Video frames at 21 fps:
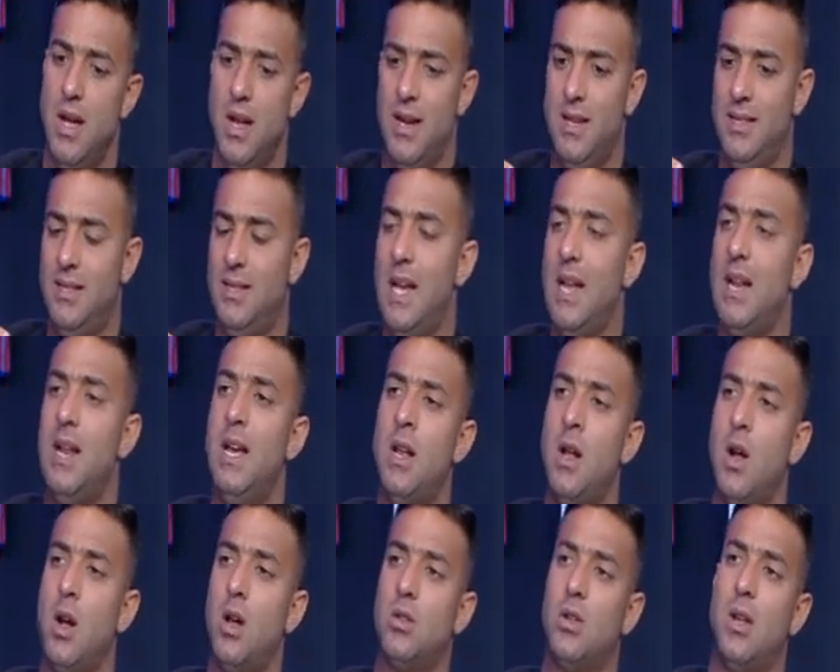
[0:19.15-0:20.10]
ان ازاي ان
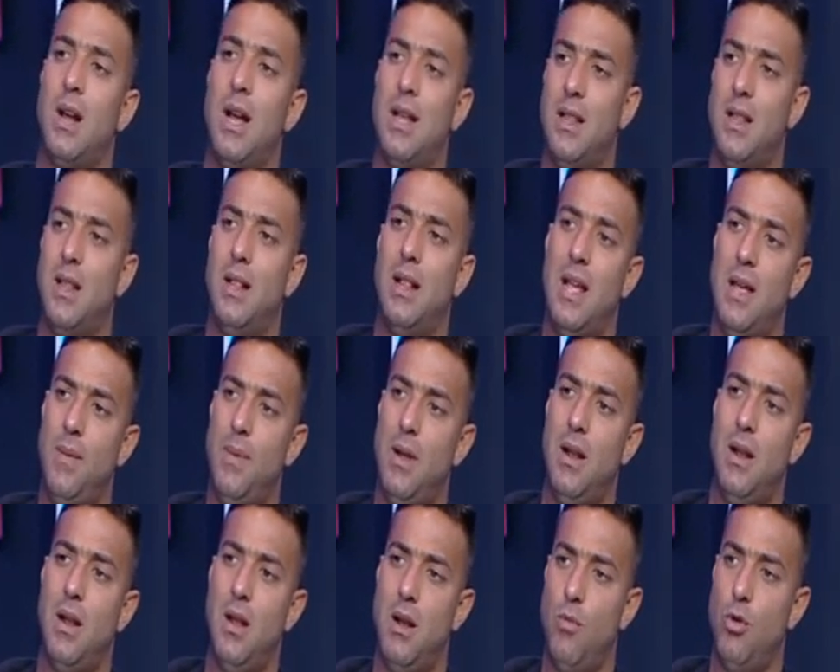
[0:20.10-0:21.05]
احنا نكتر عدد اللعيبه
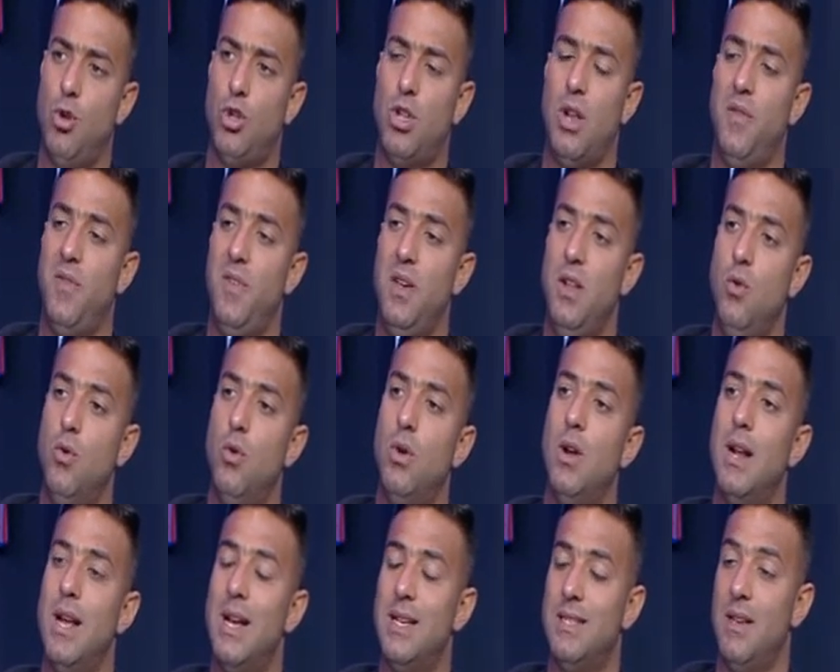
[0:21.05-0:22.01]
المحترفين
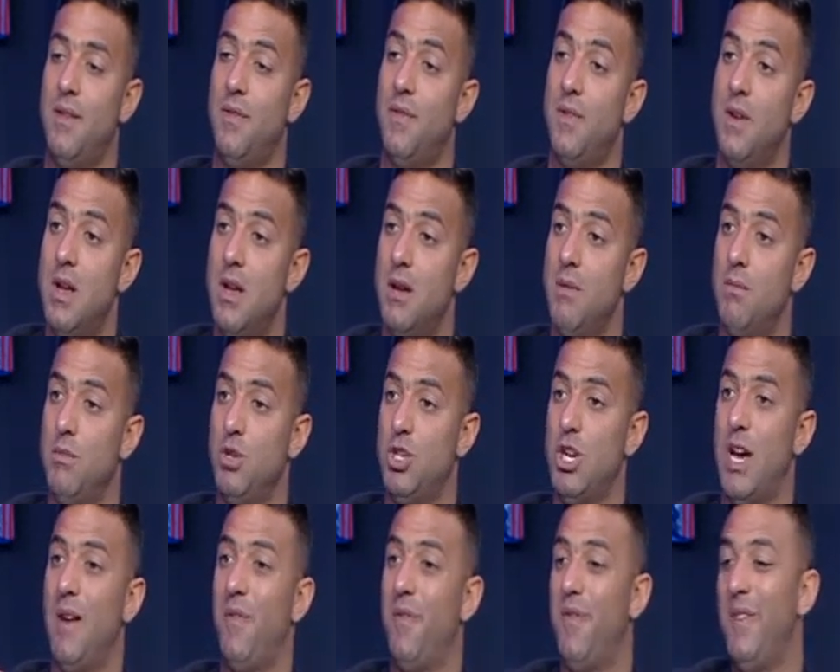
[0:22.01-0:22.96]
وللاسف مش
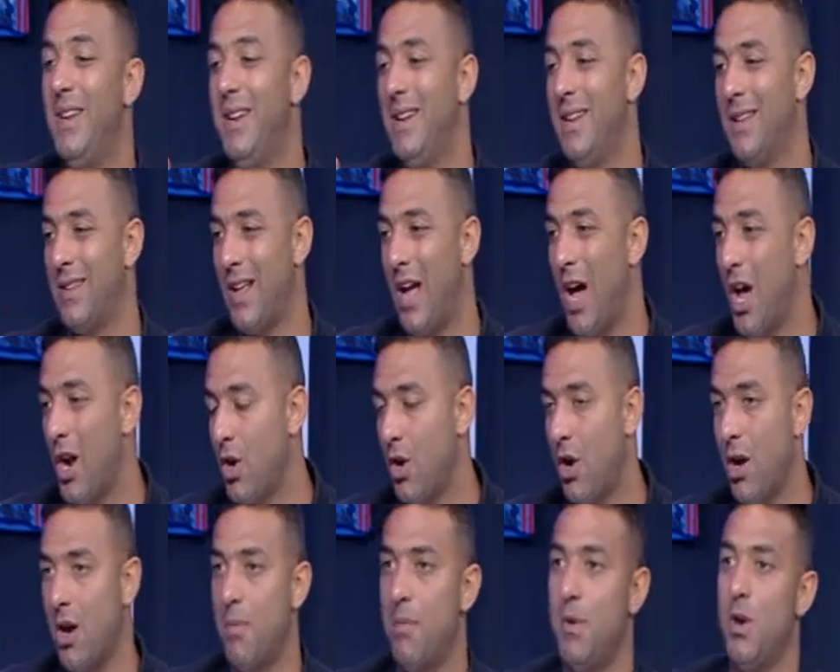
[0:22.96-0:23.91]
عارفين
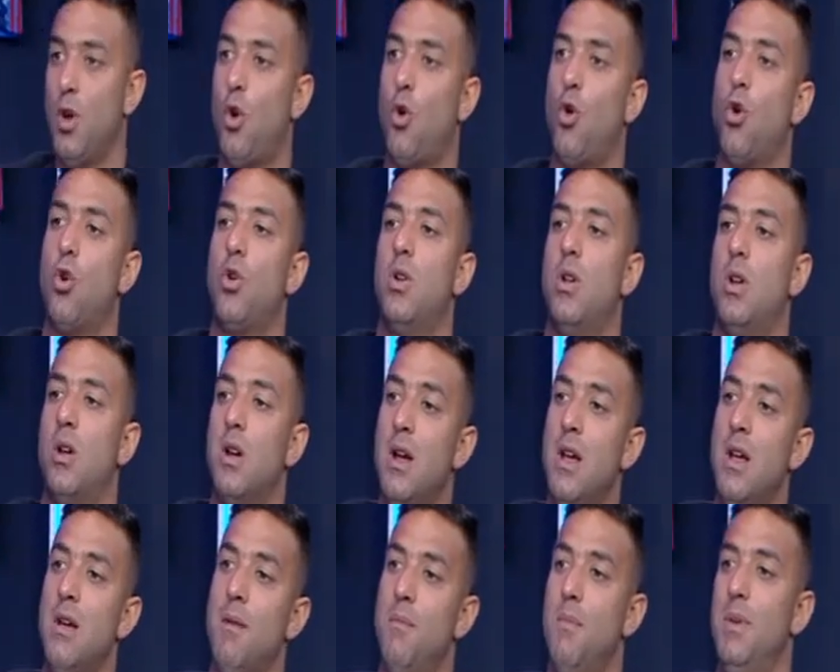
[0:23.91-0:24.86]
نتحرك من الكورنر
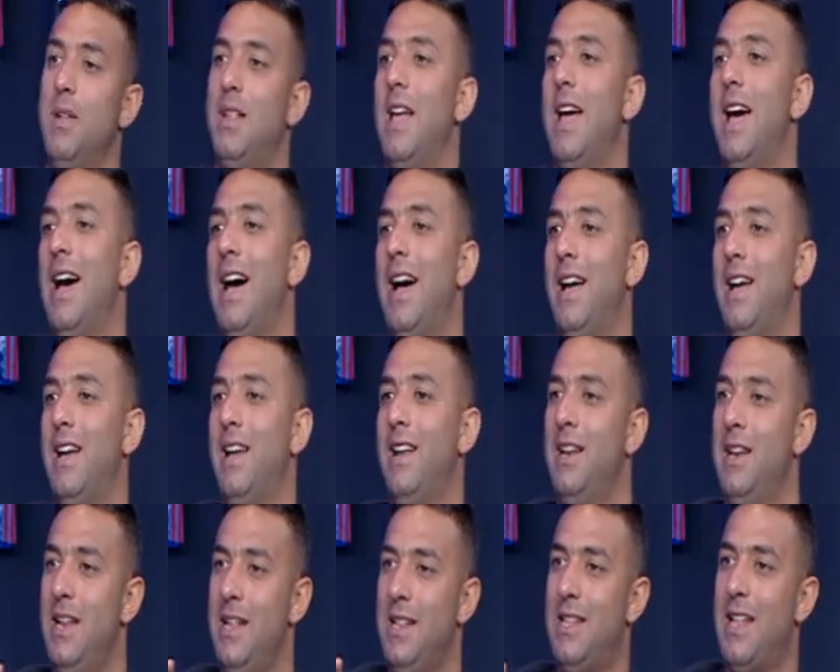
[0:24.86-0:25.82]
مم. بتاع
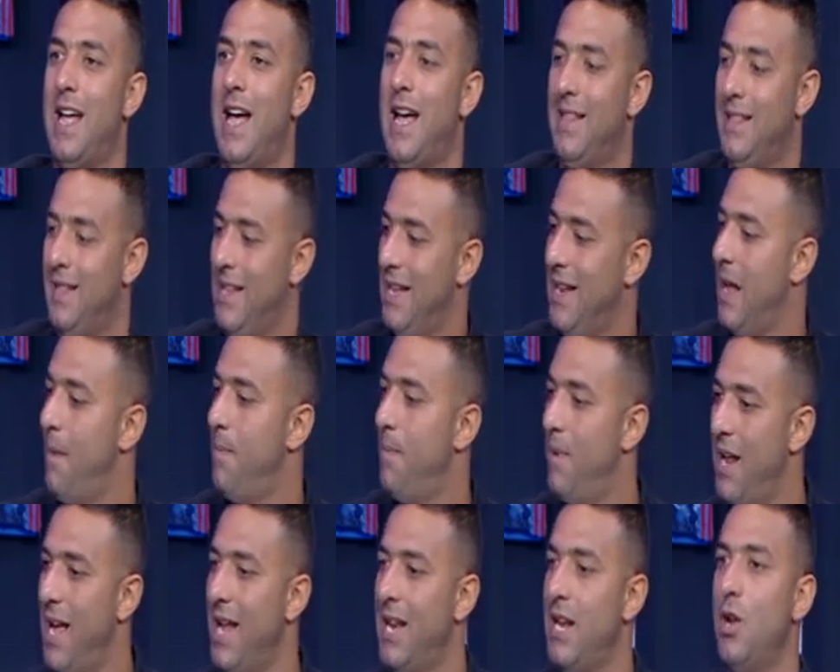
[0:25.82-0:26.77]
ان انت عندنا
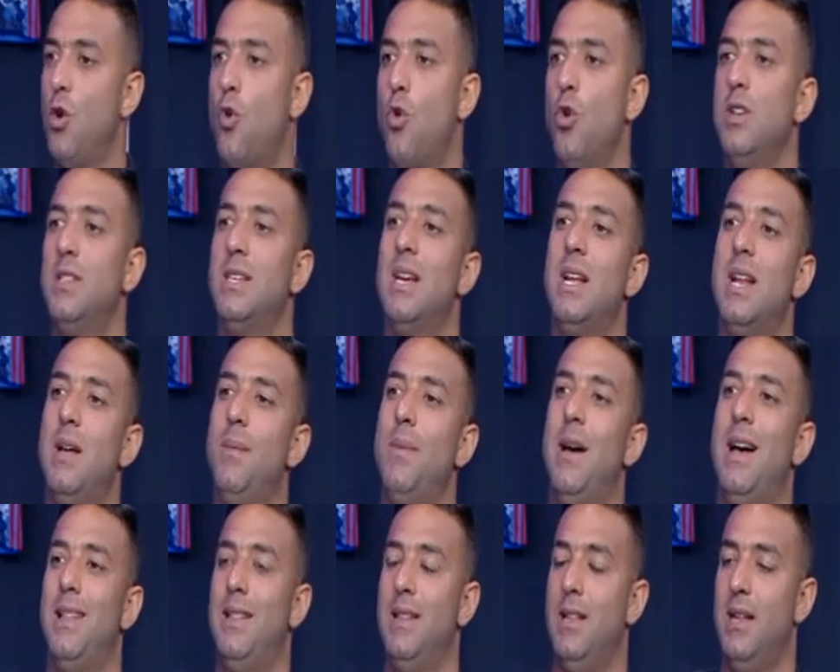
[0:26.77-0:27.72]
بلان ان كل سنه
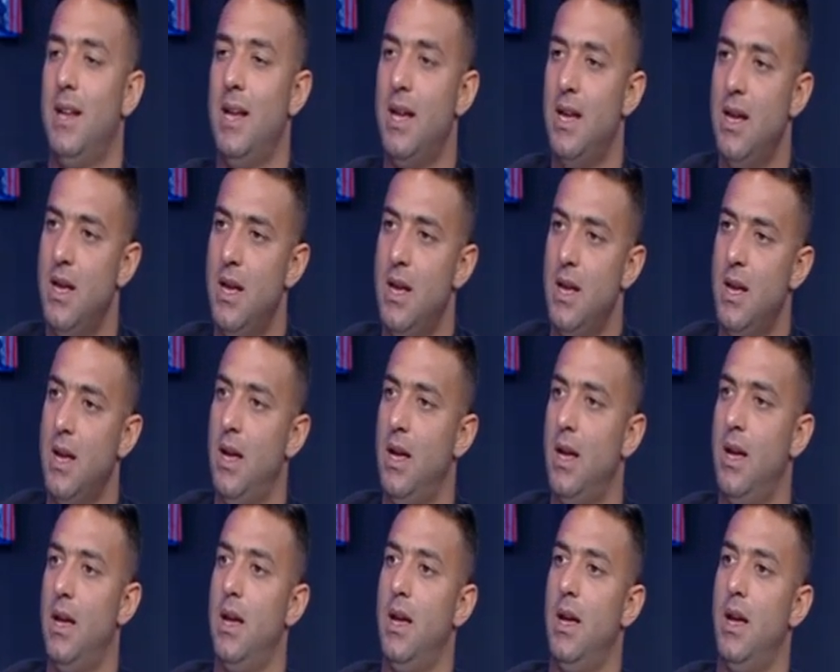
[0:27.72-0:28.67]
يبقى عندنا
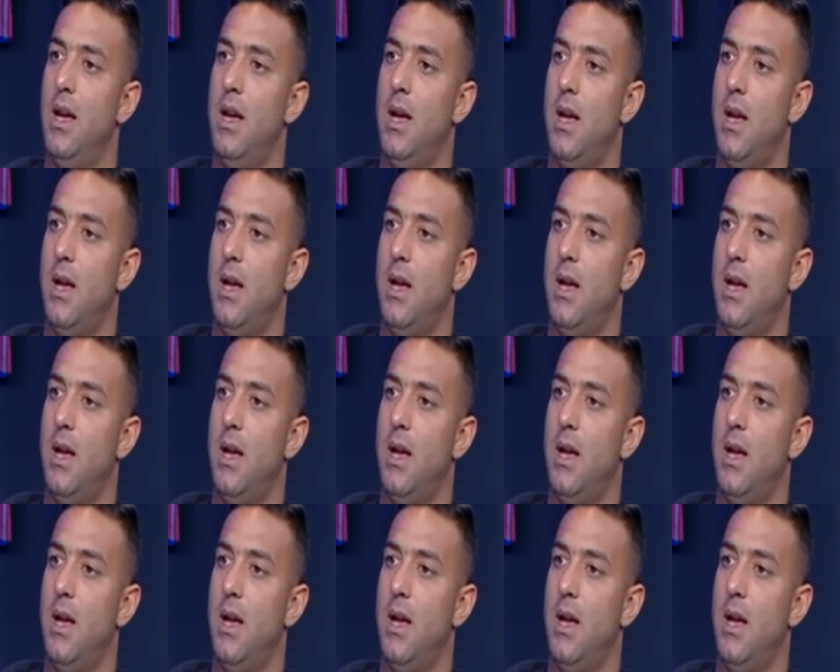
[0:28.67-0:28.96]
آه